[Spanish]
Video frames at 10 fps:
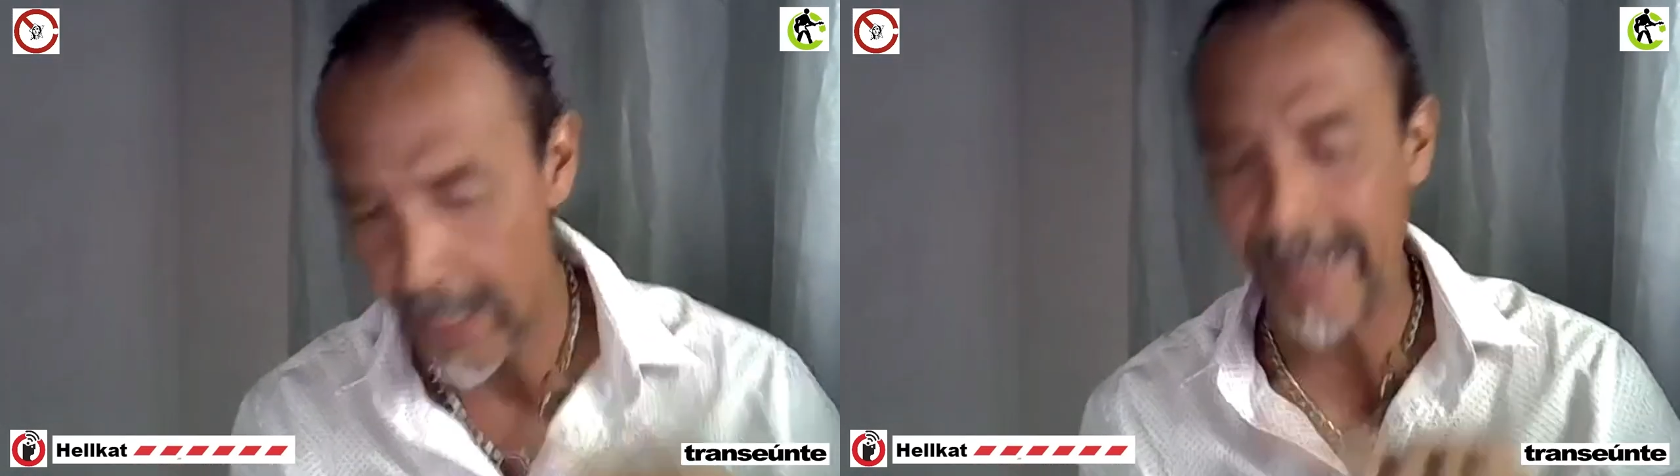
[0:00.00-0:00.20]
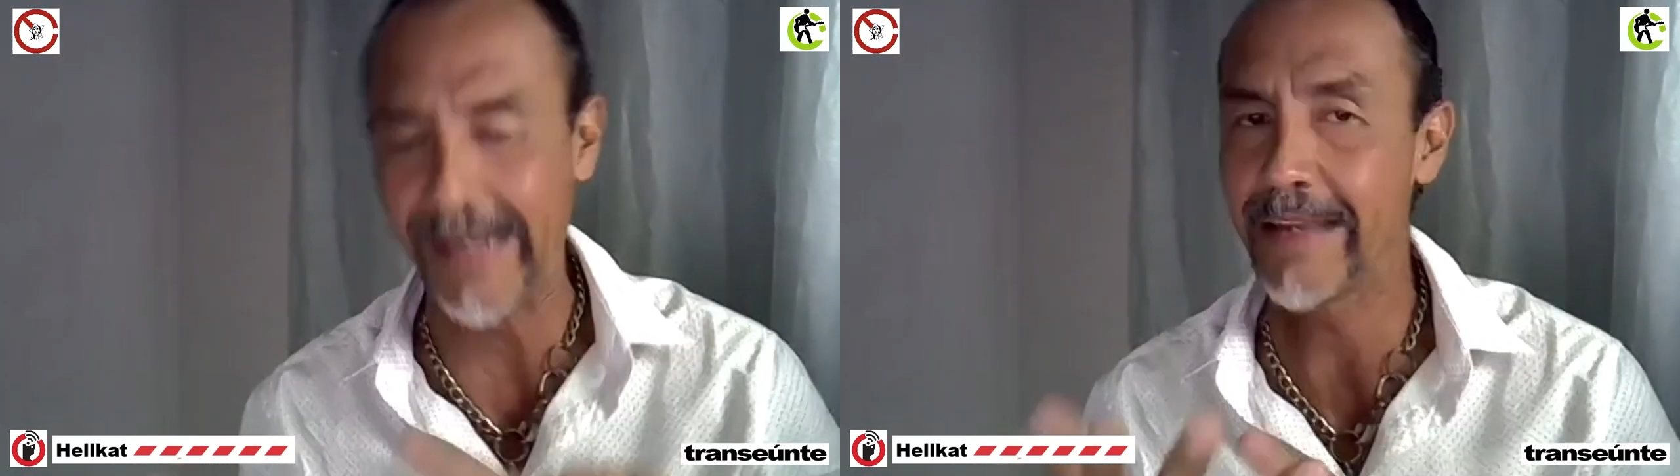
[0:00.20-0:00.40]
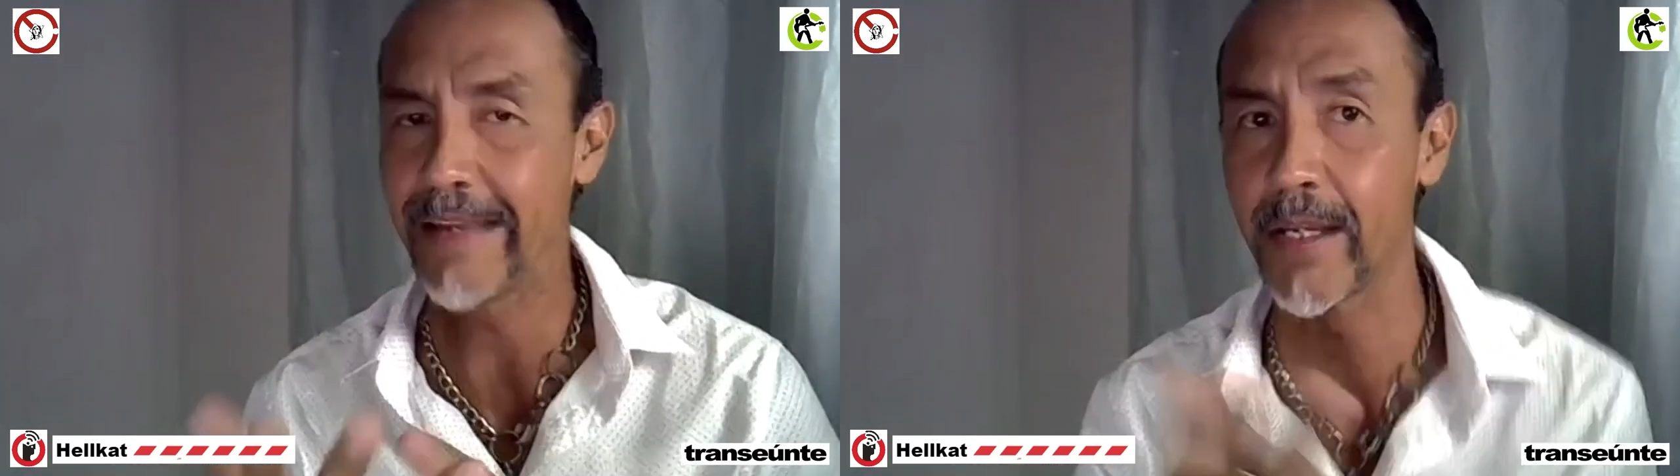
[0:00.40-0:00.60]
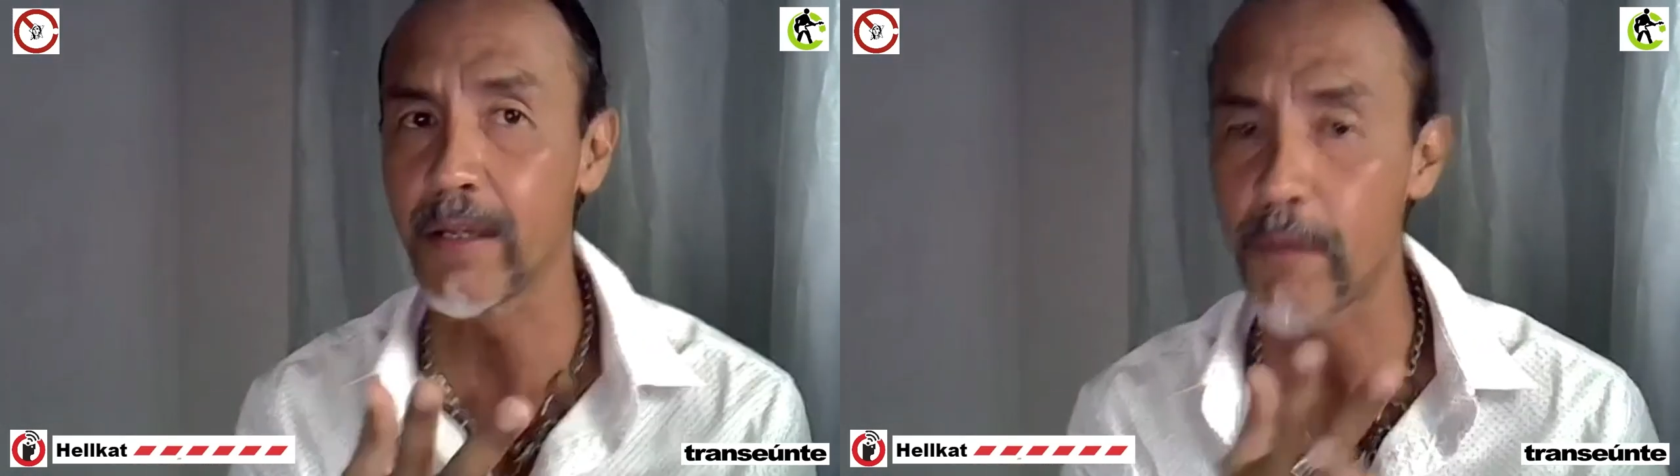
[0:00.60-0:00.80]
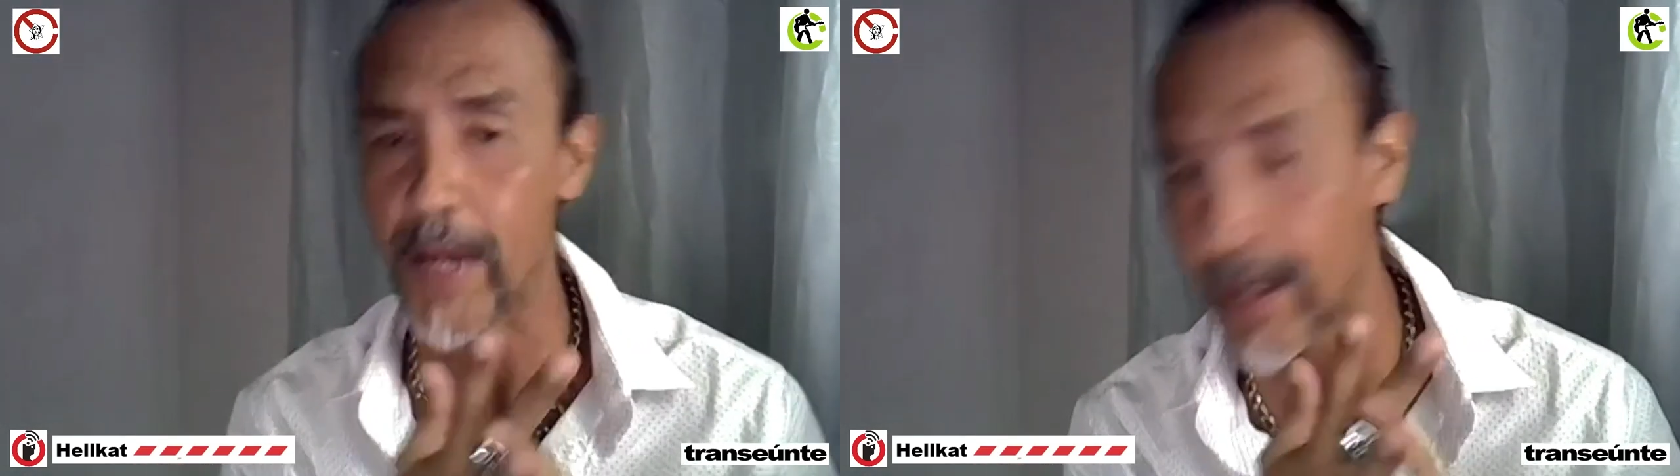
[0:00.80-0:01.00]

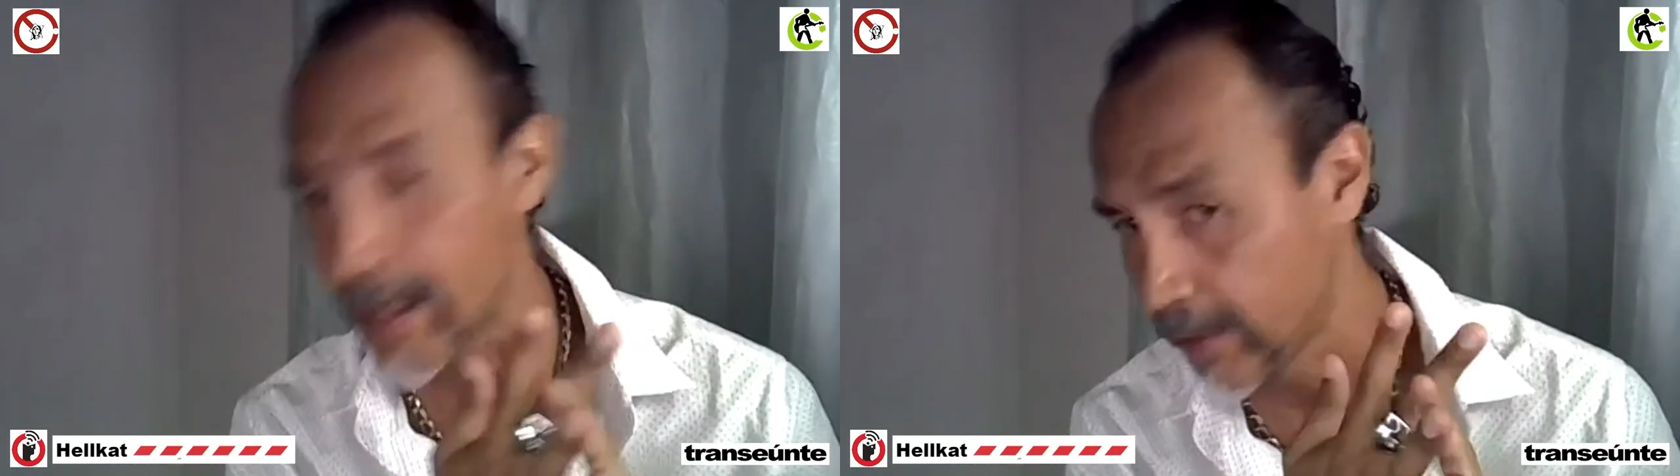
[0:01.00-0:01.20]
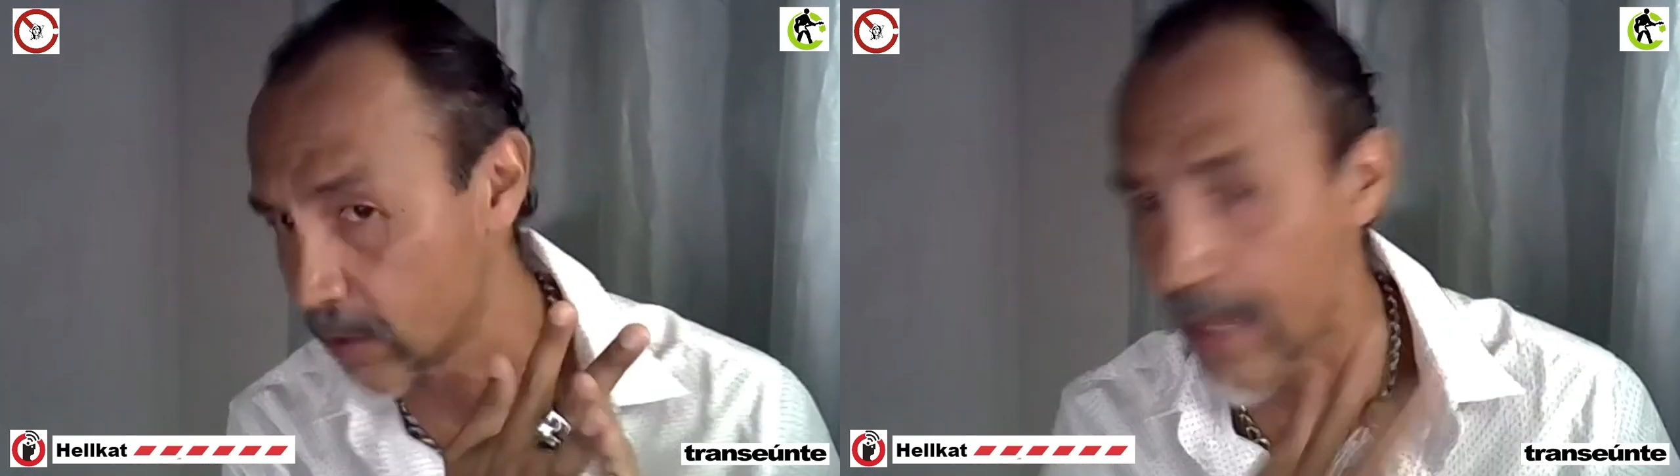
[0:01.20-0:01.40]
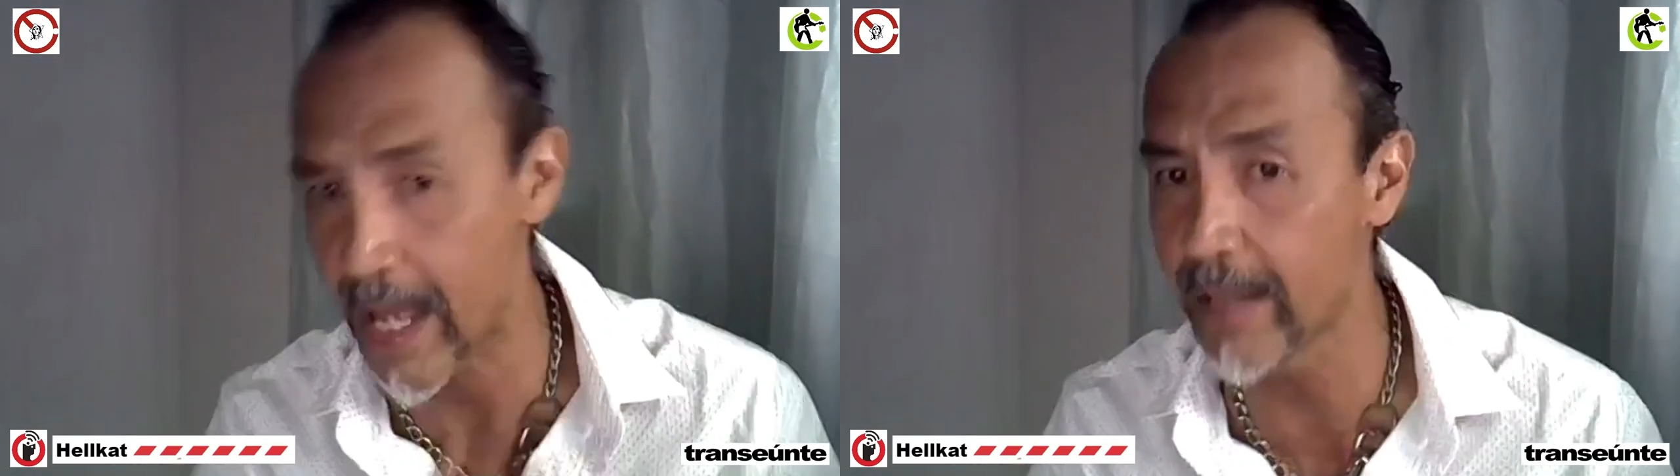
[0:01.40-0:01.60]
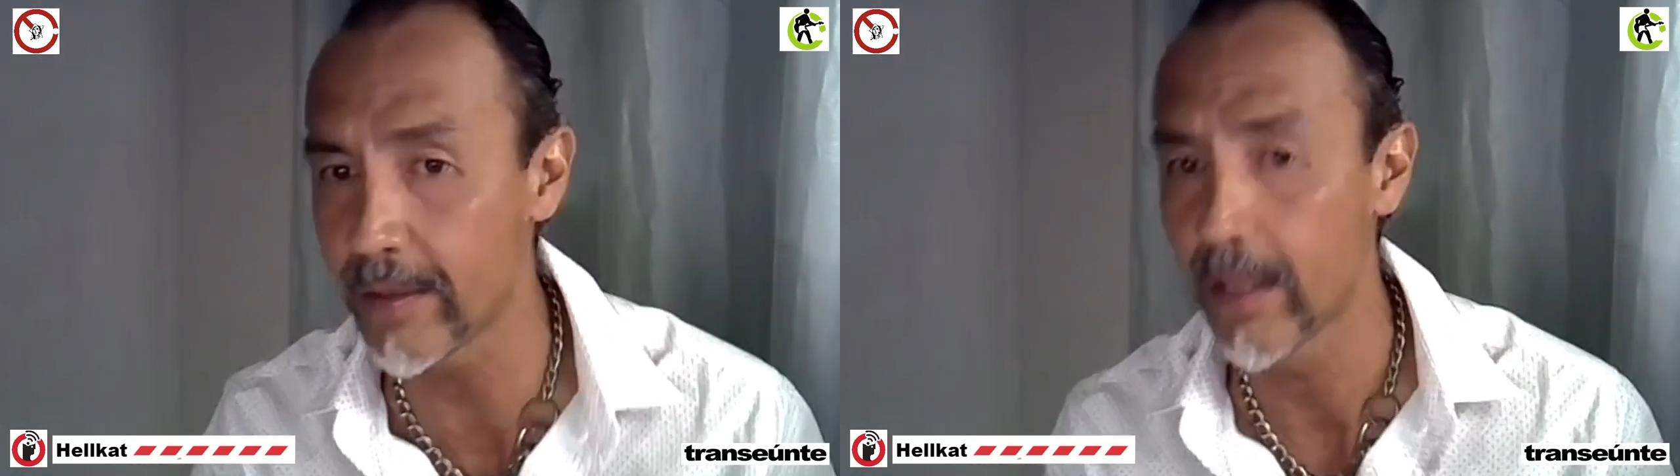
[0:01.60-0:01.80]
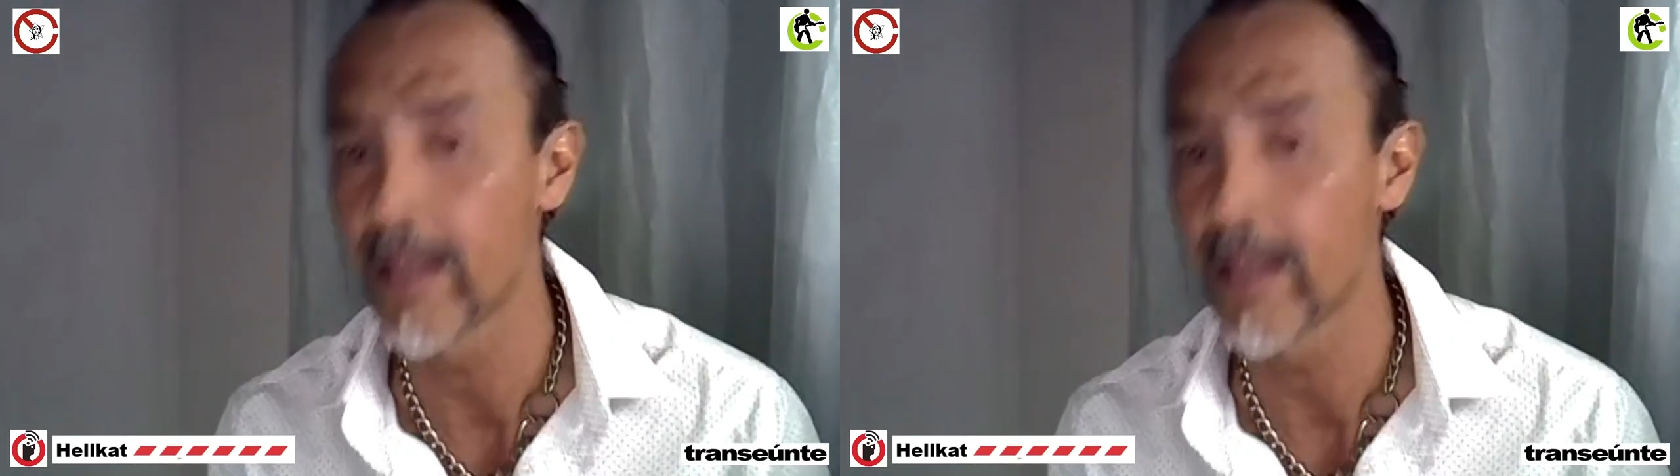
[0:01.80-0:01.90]
resignificar la ciudad